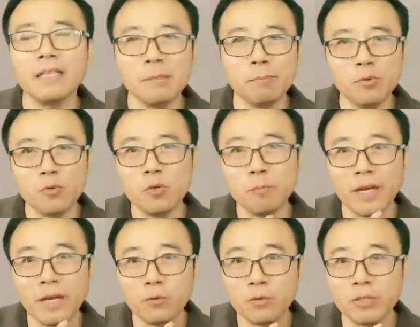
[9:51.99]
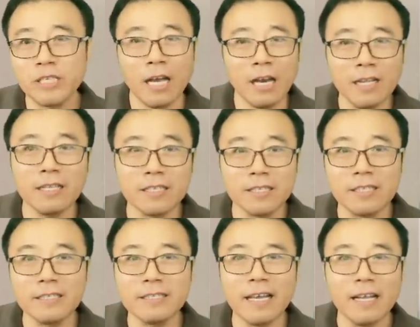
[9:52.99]
你必须表现出强烈的
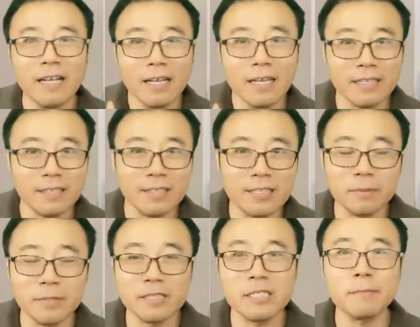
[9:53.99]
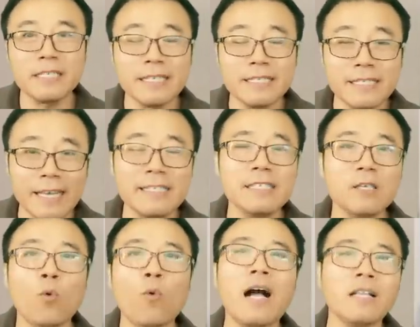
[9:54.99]
倾向，你的视频起码在前期
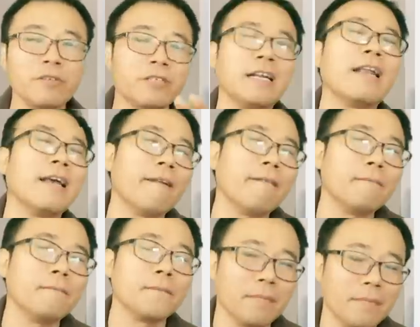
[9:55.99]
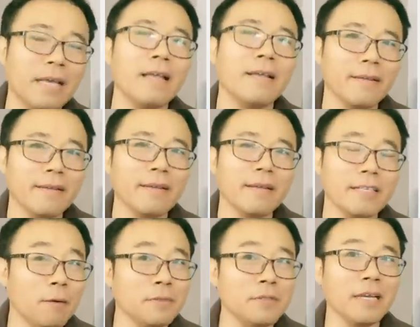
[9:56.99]
哗就上来了，哎，
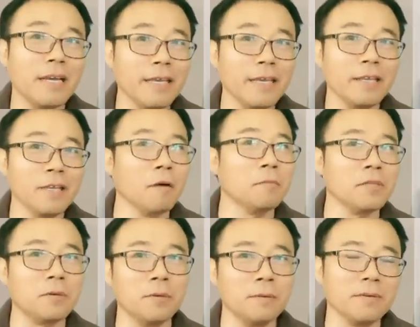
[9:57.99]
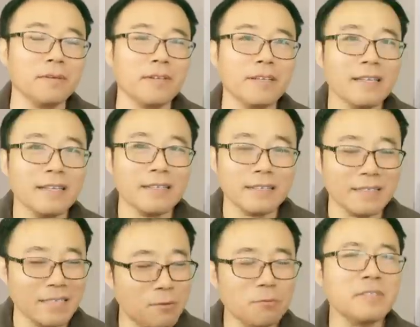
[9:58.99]
要不你黑，要不你红。
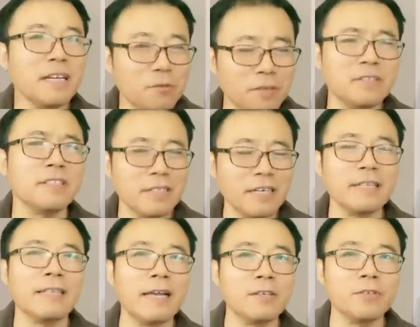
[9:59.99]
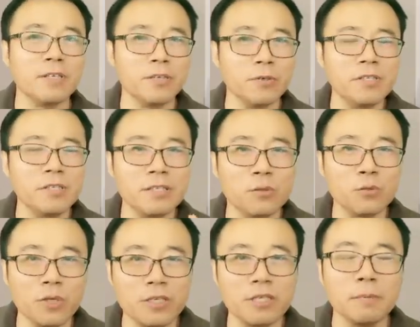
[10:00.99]
在中间确实是很难受的，尤其是
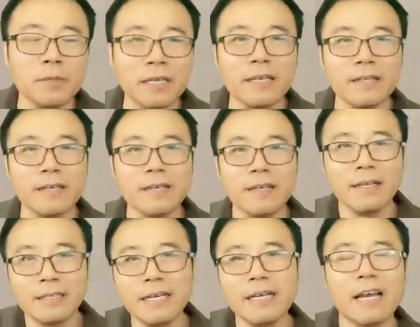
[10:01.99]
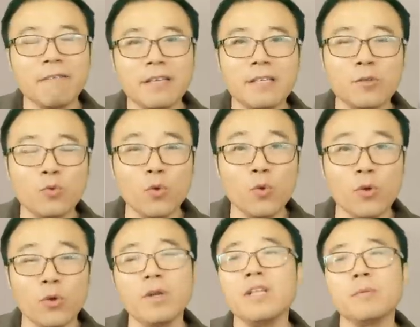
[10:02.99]
做射频类的。哎，这两位呢，做旅
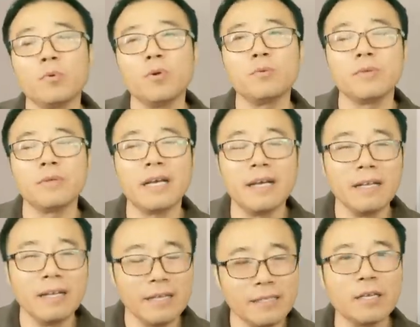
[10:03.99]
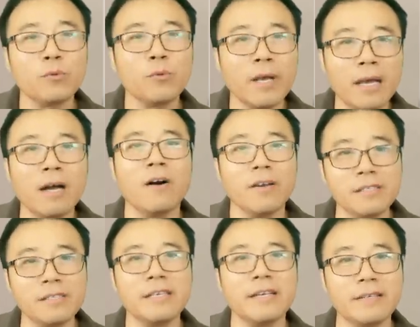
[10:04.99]
游类的博主呢，相对还好一
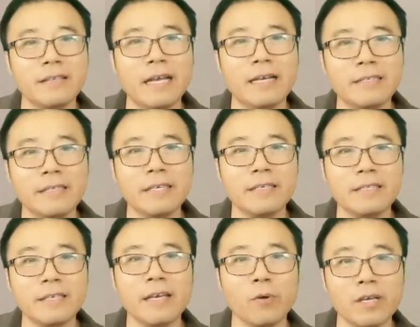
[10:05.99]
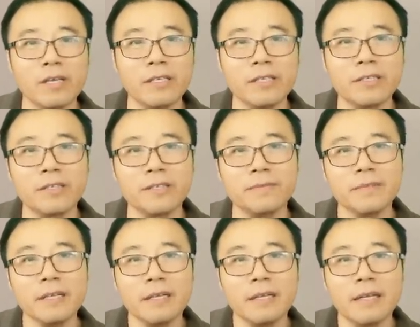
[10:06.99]
些。这也是给我一个提示。
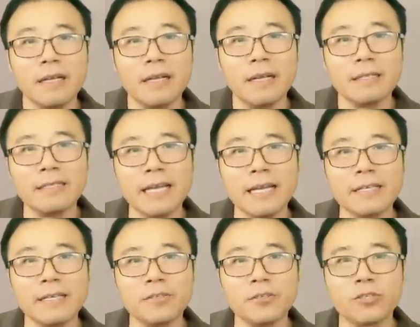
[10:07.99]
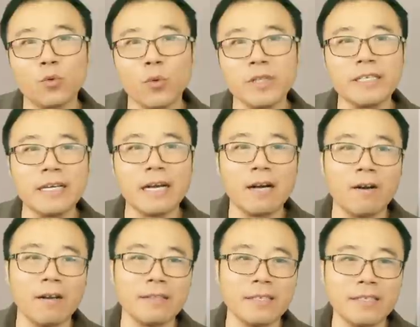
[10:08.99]
呃，再一个呢，就是国内账号
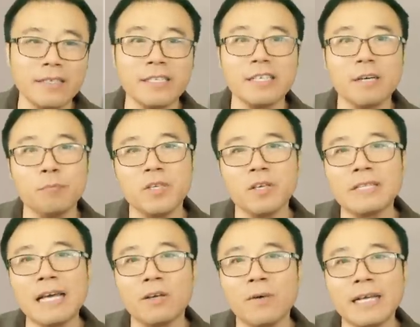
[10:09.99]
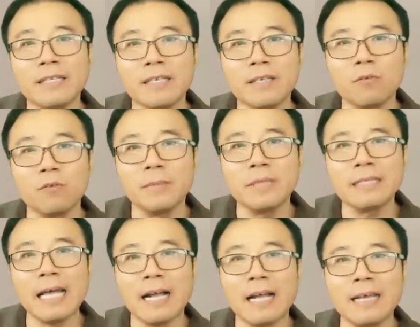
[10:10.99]
啊，那这是一个比较大的话题。我们
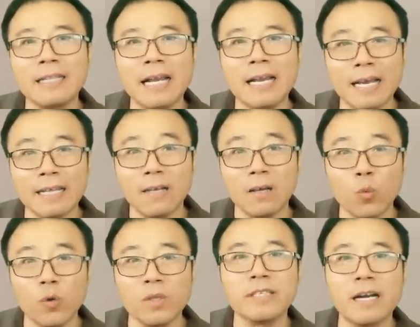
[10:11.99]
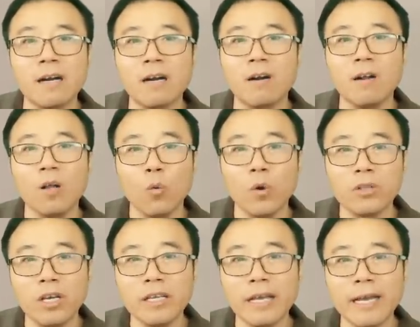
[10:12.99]
打开他俩的国内账号，我
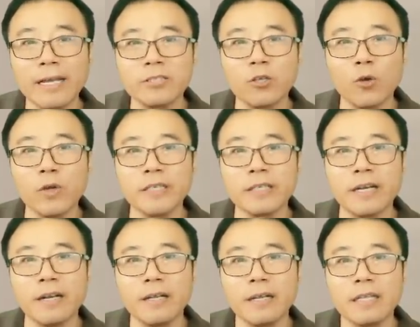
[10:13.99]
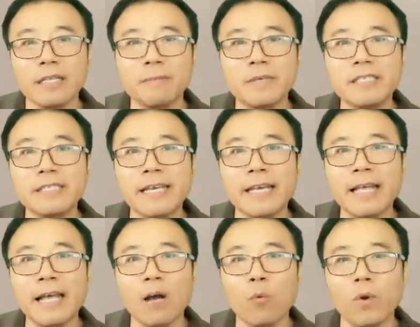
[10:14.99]
特意还搜了一下。那么之前
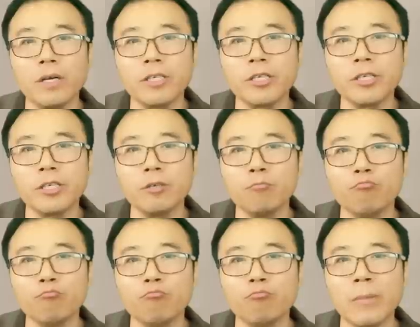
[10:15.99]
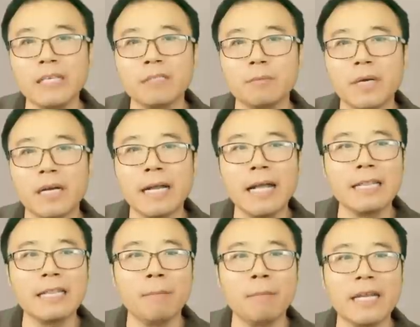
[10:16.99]
啊，我是没怎么看
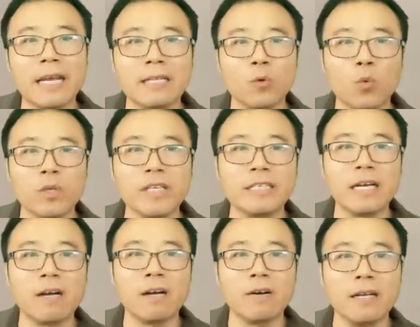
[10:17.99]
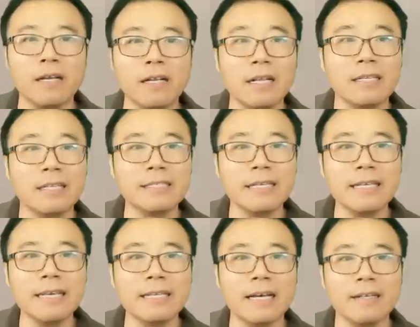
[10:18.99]
他们俩的国内账号的。那现
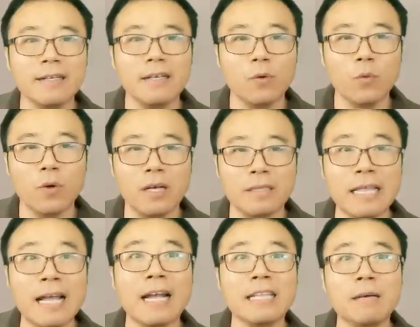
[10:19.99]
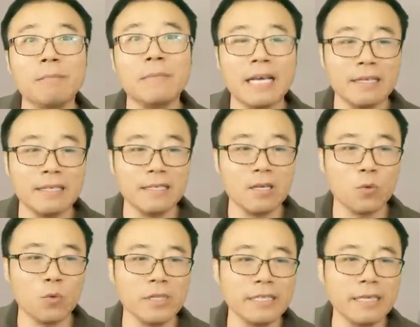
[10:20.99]
在呢，我打开他们俩的这个
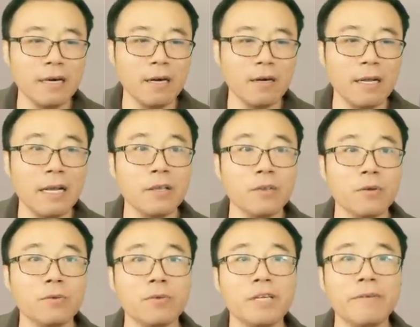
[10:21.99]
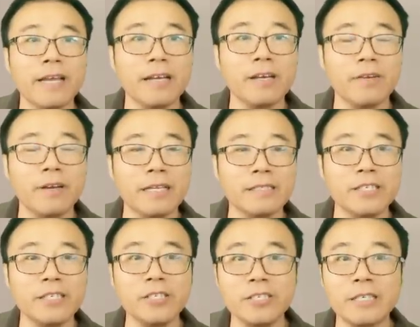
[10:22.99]
国内账号啊，用另外一个浏览器。
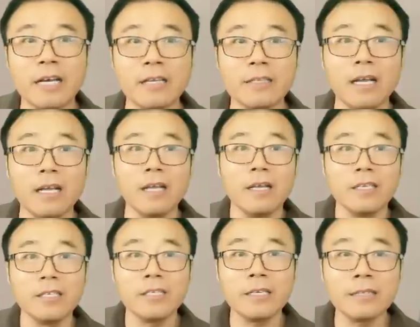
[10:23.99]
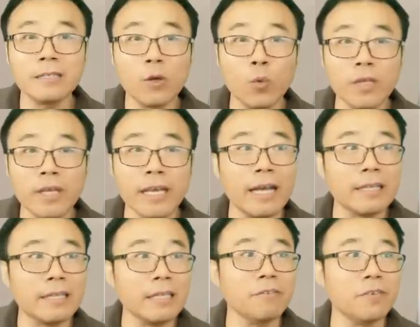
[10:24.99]
这是西康的，西康在国内啊，
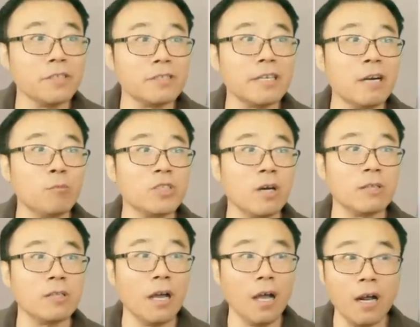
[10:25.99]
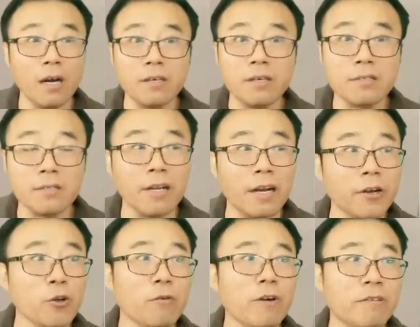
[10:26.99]
他的粉丝还是不少的，二十四点
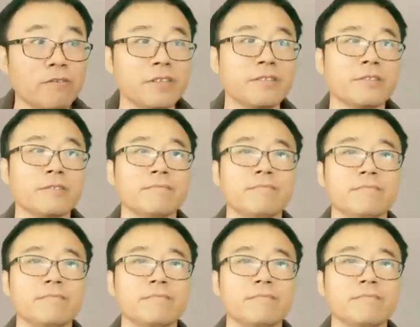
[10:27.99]
六万粉丝。